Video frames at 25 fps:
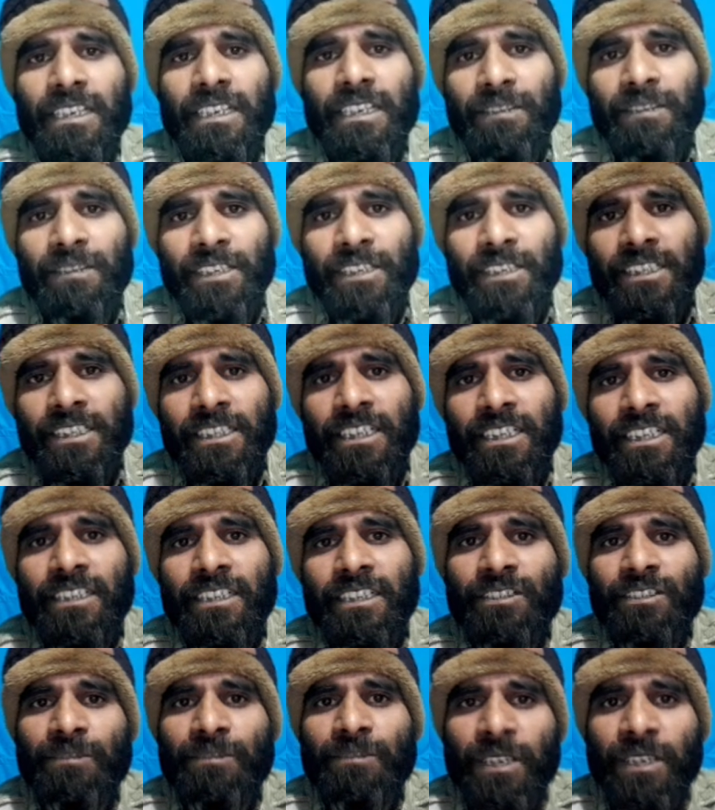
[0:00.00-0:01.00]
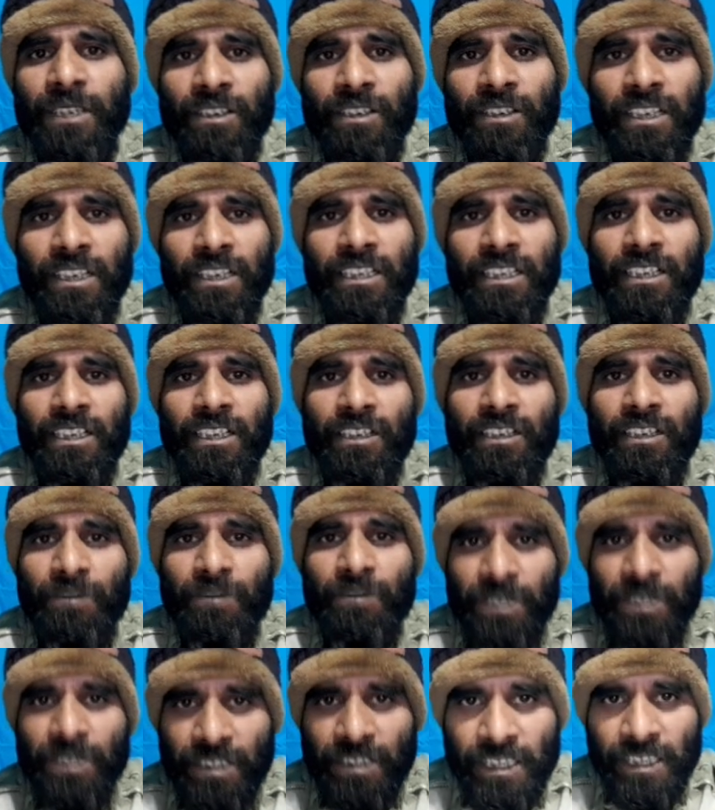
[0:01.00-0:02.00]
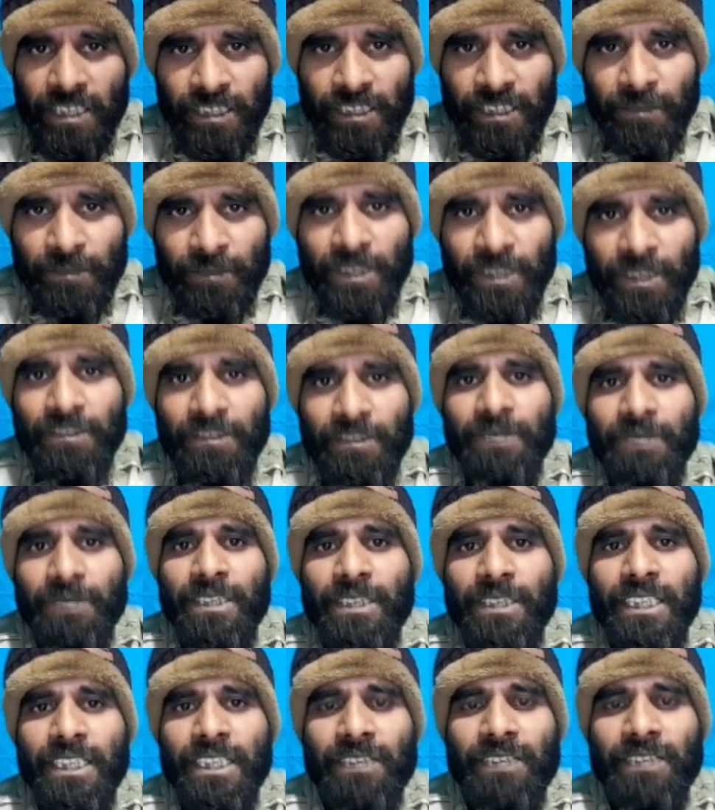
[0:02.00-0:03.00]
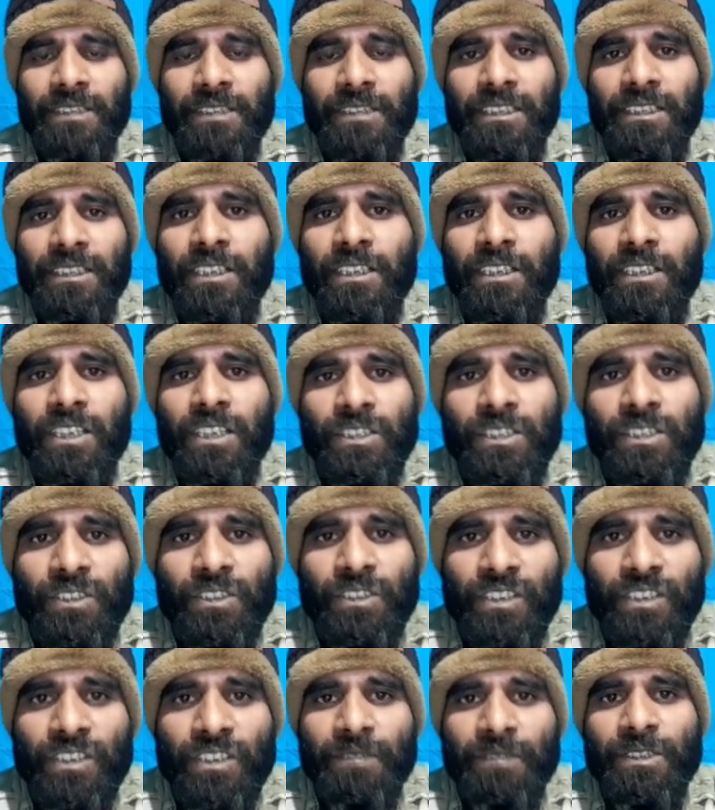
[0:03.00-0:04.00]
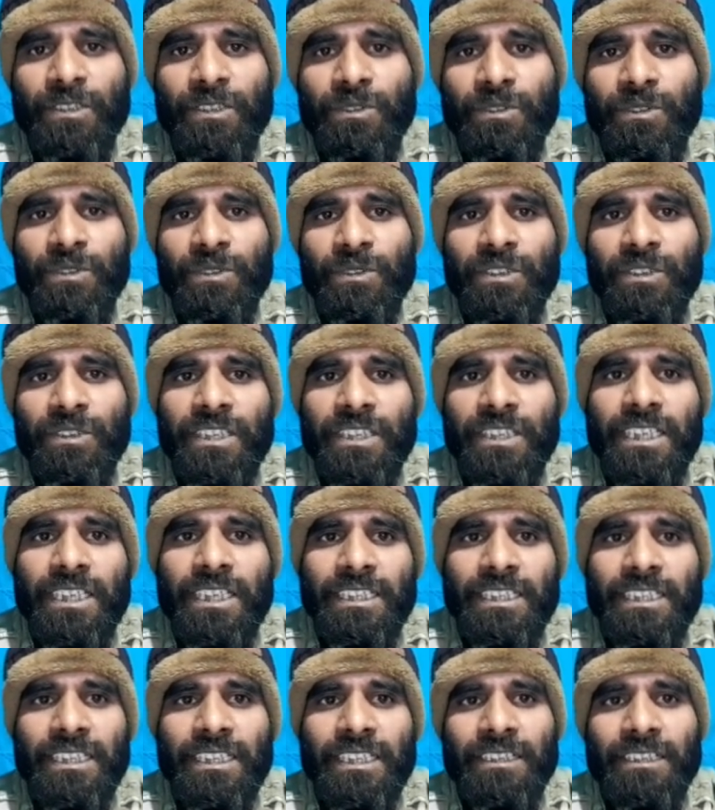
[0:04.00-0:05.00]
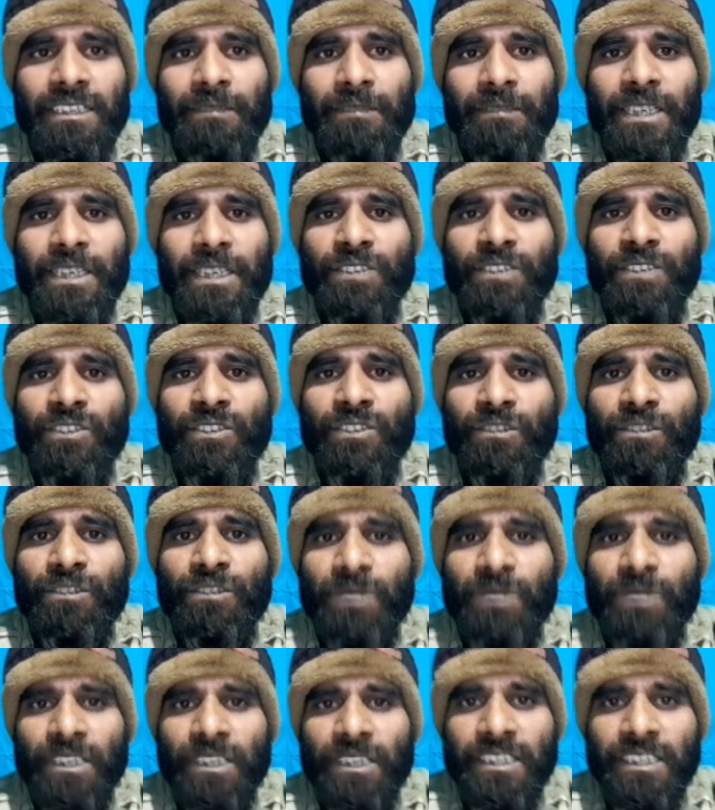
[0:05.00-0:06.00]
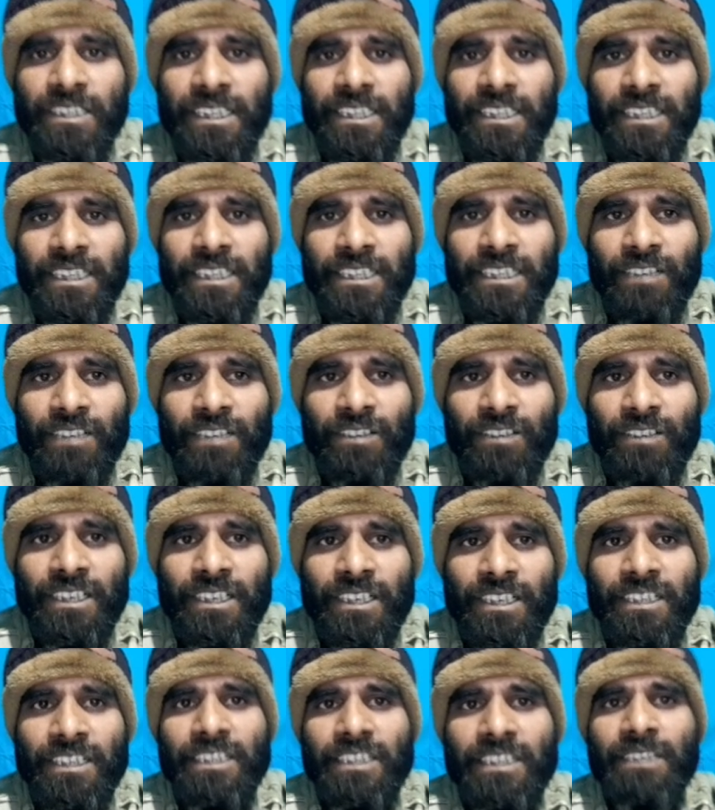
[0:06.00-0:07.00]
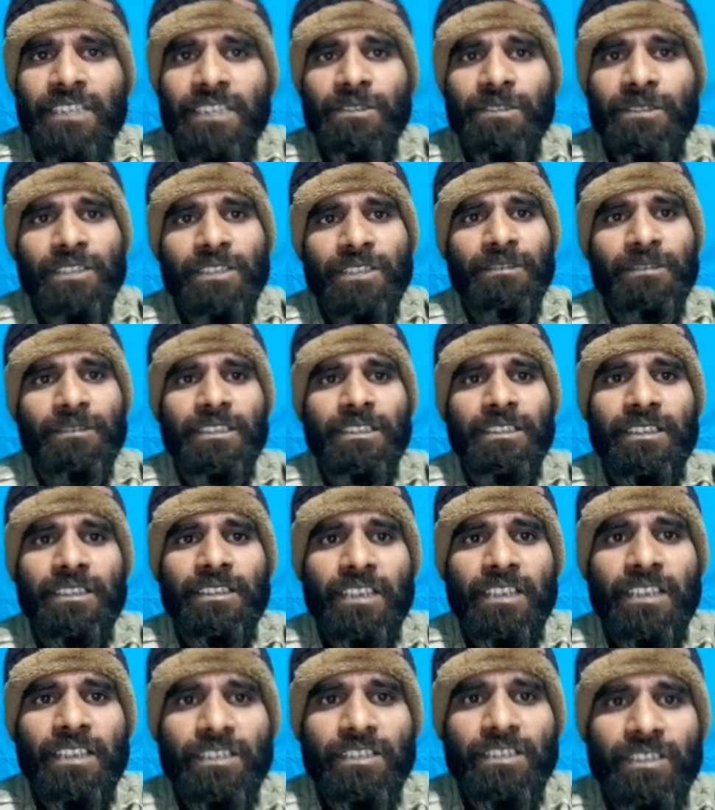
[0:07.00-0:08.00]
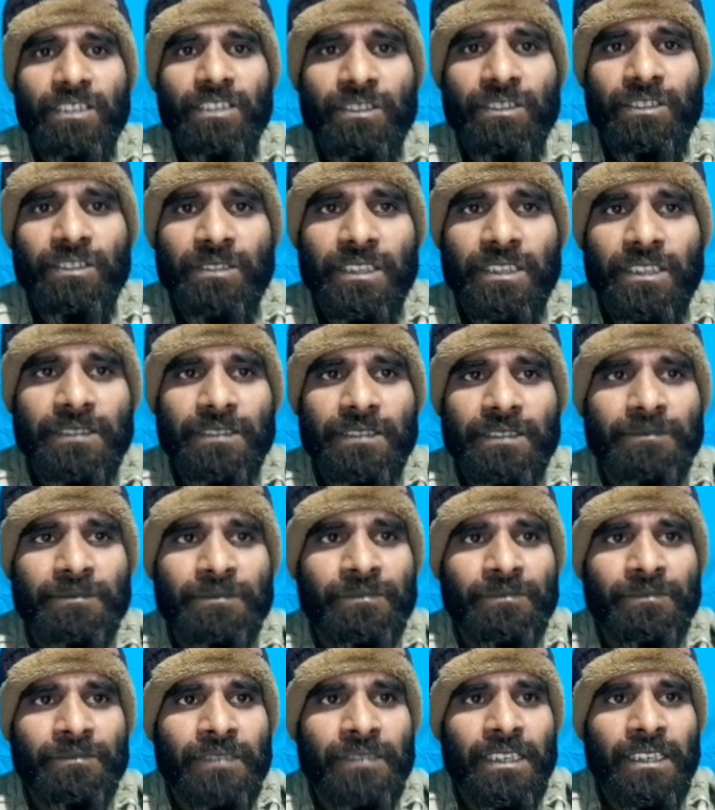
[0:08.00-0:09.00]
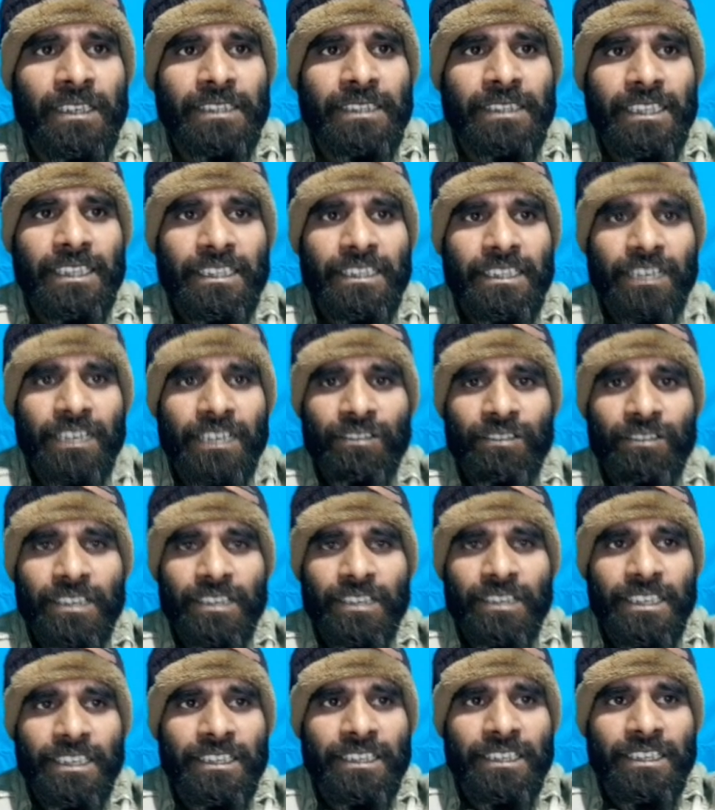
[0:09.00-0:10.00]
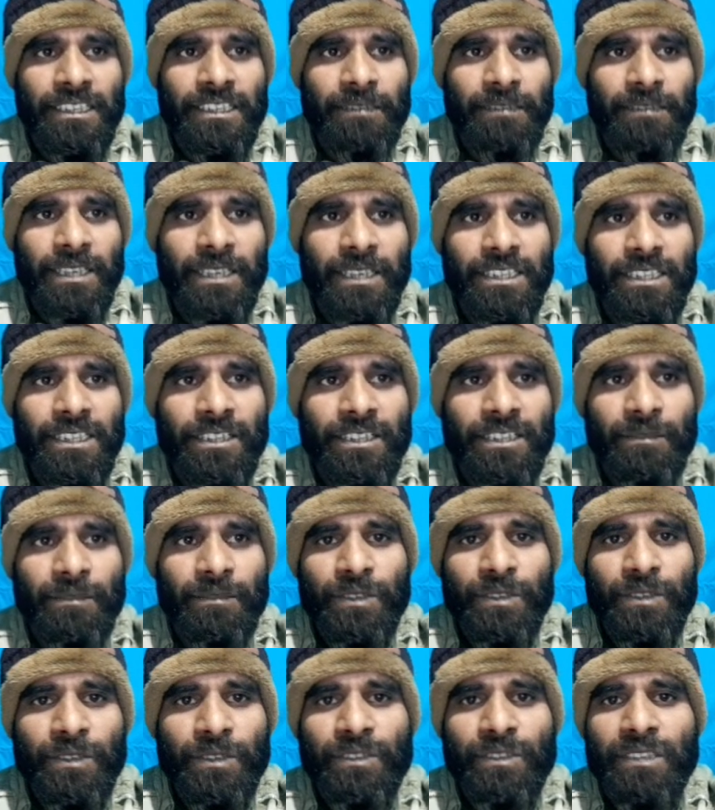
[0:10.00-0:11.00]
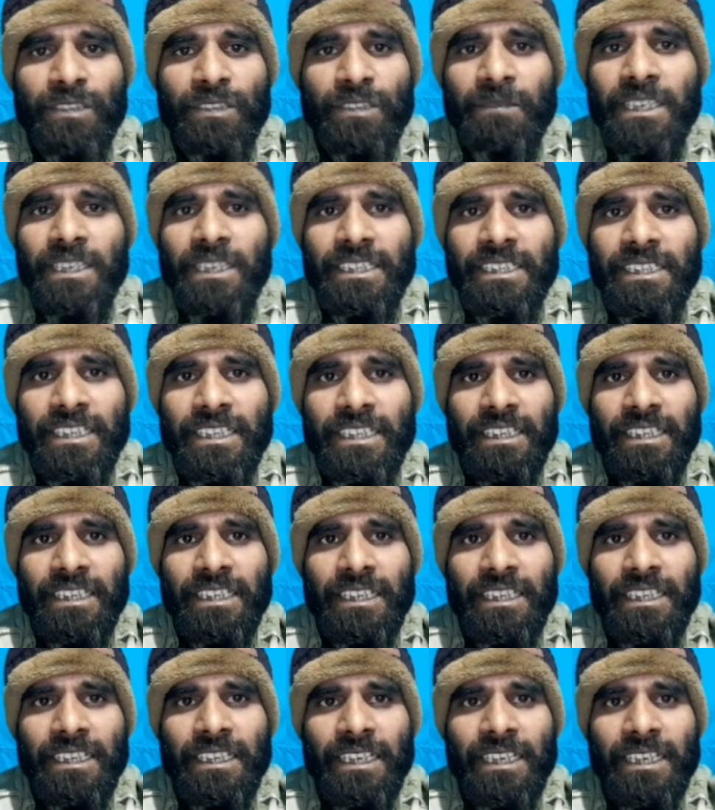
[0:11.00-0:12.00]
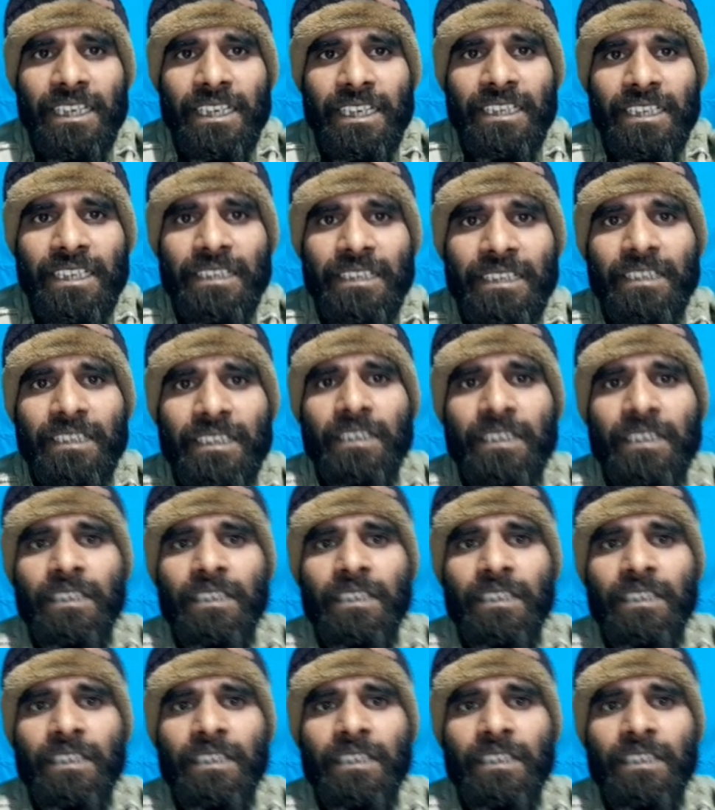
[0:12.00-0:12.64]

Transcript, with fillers: আর আমাদের চ্যানেলটা যদি ভালো লাগে থাকে অবশ্যই সাবস্ক্রাইব করে আমাদের পাশে থাকবেন চলুন আমরা শুরু করি যে আজকের পানি উন্নয়ন বোর্ডে যে চাকরি সার্কুলারটা দিয়ে সে বিষয়ে আপনার সঙ্গে আলোচনা করতে চাকরি সার্কুলারটা দিয়েছে বাইশ ডিসেম্বর দু তারিখে এখানে